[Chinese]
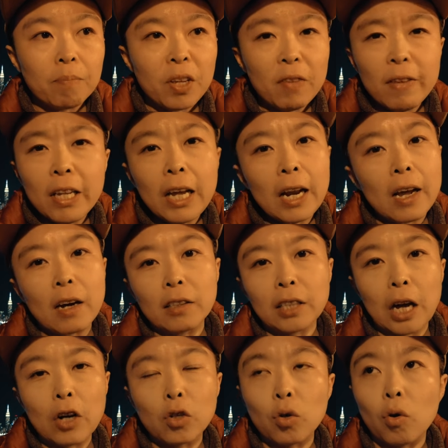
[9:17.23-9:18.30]
因为那两个
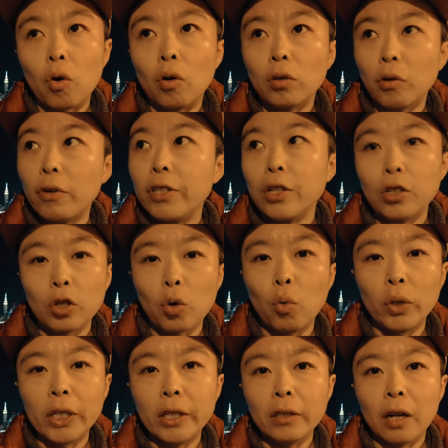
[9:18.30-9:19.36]
参数都已经是
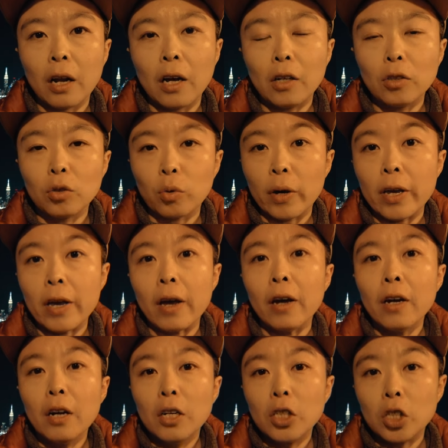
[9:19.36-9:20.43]
固定的了，所以
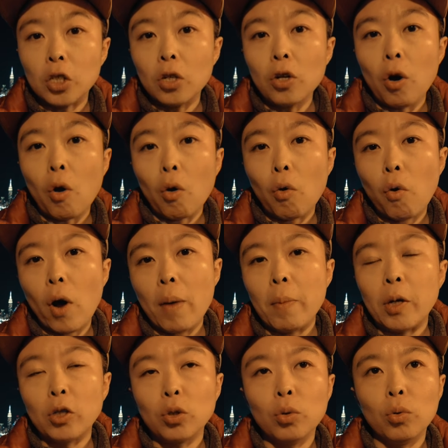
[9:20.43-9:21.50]
只有快
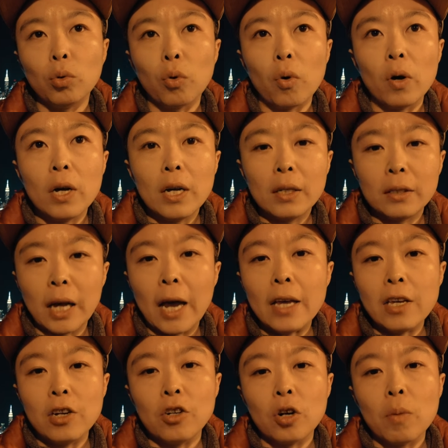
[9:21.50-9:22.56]
门速度在
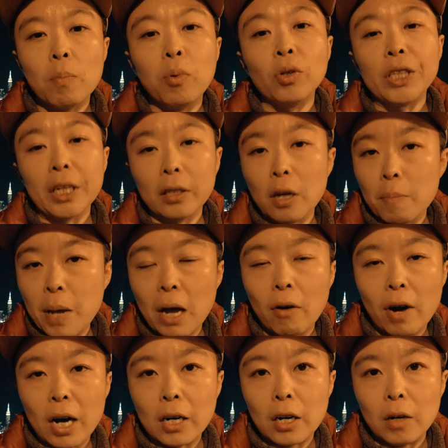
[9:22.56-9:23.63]
一直不停的变
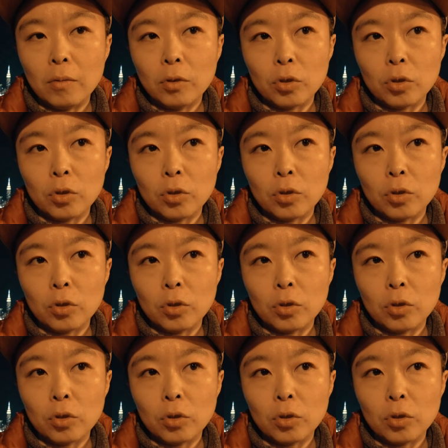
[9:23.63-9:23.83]
化着。